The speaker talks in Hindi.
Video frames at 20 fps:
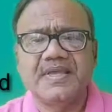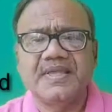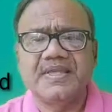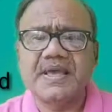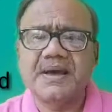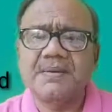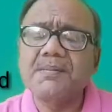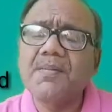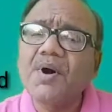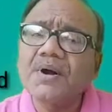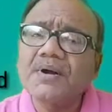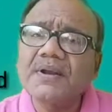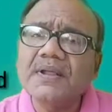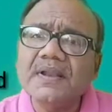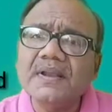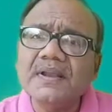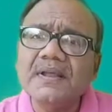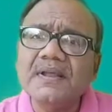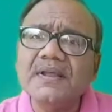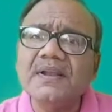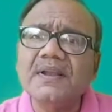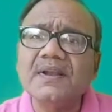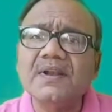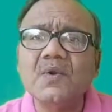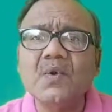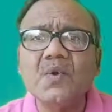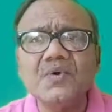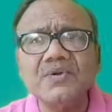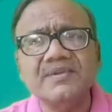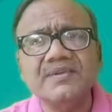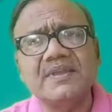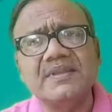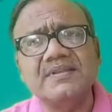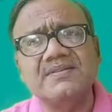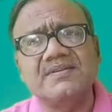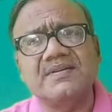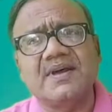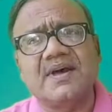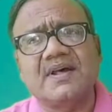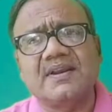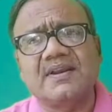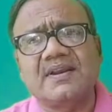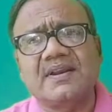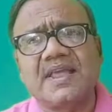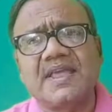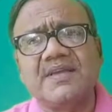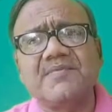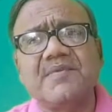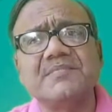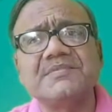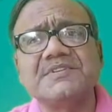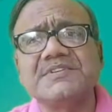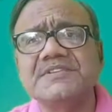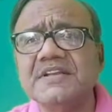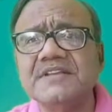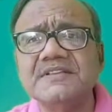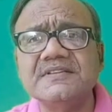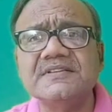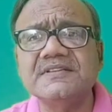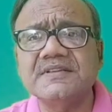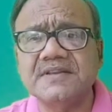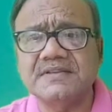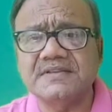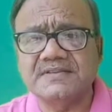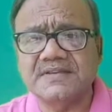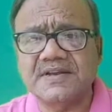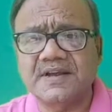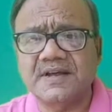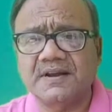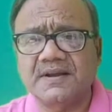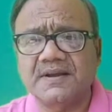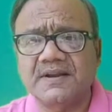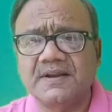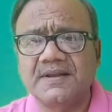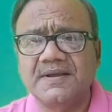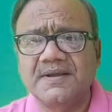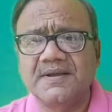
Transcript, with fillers: यह मॉडल लोक संचार एवं जन संचार